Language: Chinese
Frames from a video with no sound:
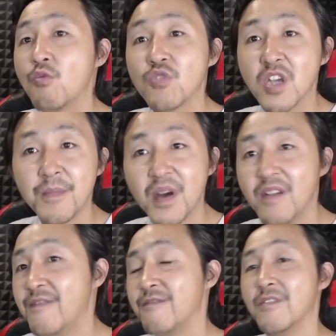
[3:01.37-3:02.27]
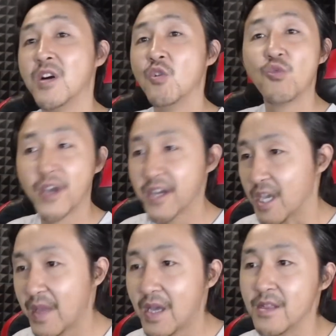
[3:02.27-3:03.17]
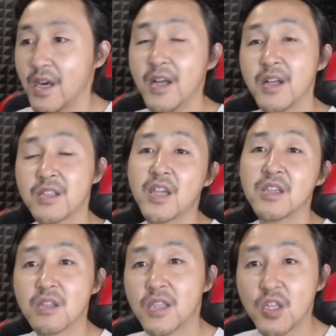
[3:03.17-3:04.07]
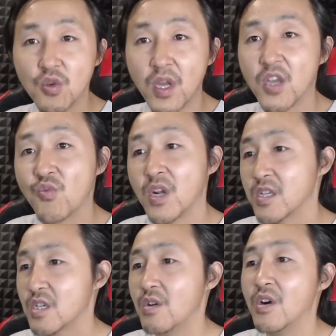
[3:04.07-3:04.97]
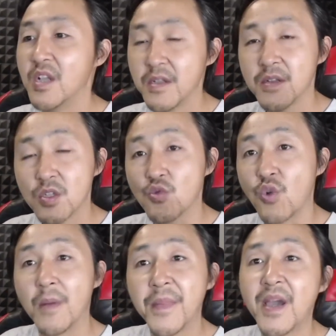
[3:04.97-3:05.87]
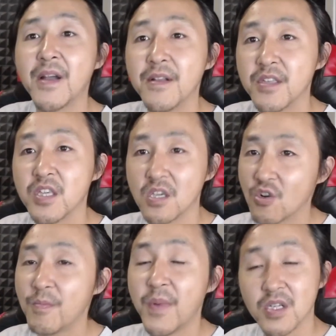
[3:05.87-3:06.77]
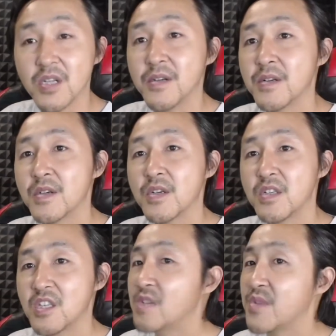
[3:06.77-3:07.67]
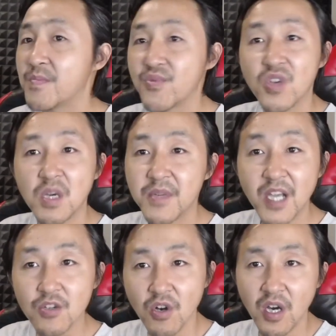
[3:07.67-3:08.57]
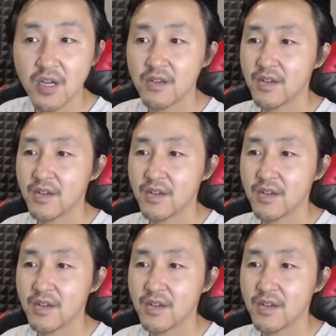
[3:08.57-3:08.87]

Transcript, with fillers: 互相帮扶，互相给面子。但是当他权力稳了之后，团派你能够保证习近平不对他们下手？